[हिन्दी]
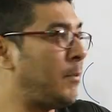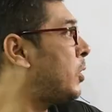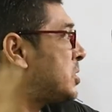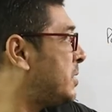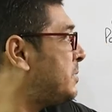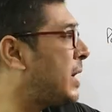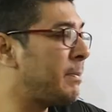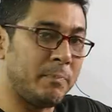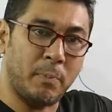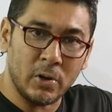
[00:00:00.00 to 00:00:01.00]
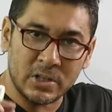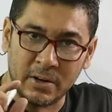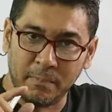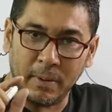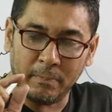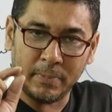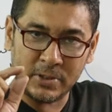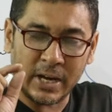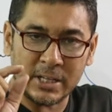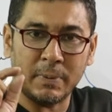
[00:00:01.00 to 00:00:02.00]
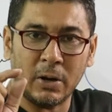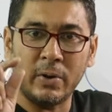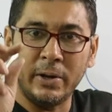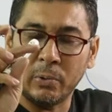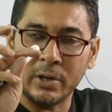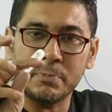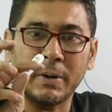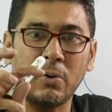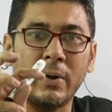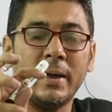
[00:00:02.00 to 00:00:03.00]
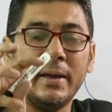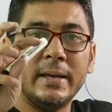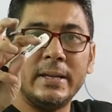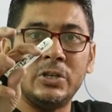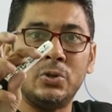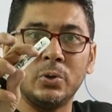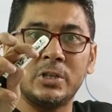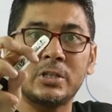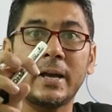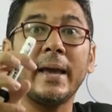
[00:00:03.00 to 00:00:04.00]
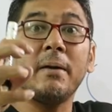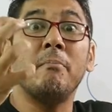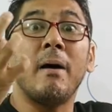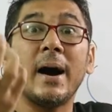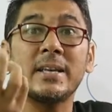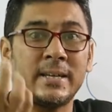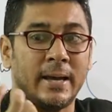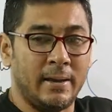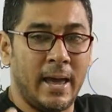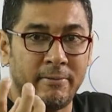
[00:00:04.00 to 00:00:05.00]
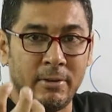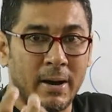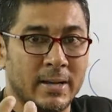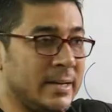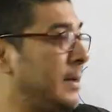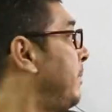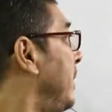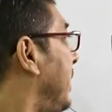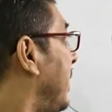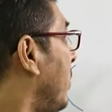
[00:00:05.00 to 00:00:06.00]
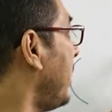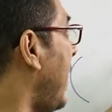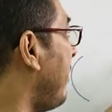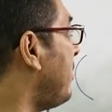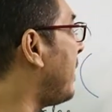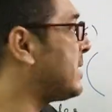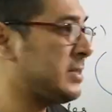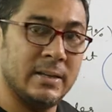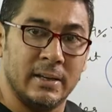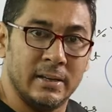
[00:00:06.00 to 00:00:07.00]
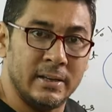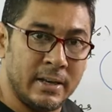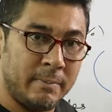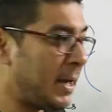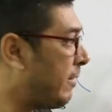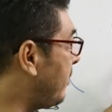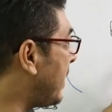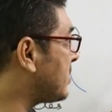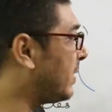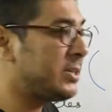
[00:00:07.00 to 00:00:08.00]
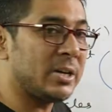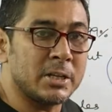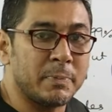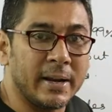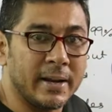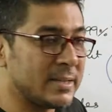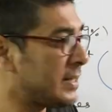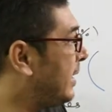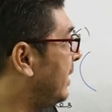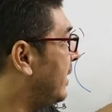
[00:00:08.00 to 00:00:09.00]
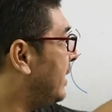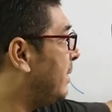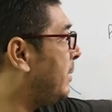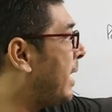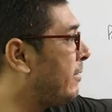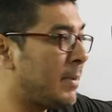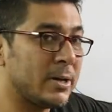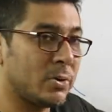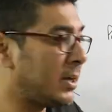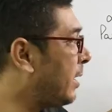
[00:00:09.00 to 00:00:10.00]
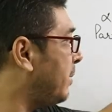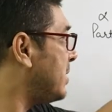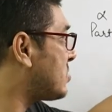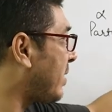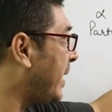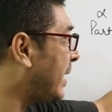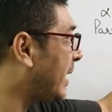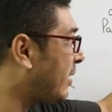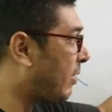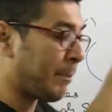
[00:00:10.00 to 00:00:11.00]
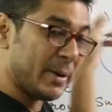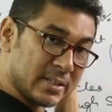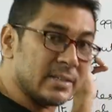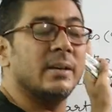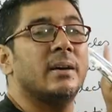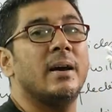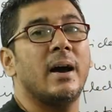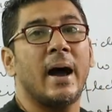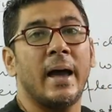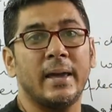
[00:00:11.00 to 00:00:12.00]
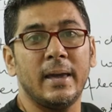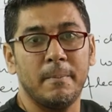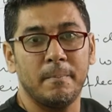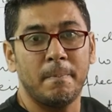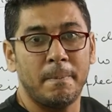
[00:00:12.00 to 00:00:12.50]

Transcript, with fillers: पॉजिटिव चार्ज पॉजिटिव चार्ज पड़ा हुआ है न्यूक्लियस पड़ा हुआ है जो जिसका एक मास है हैवी मास है क्योंकि हैवी मास ये भी हैवी मास वाले चार्ज पार्टिकल्स हैं ये भी हैवी मास होगा तभी स्ट्राइक करके वापस आएगी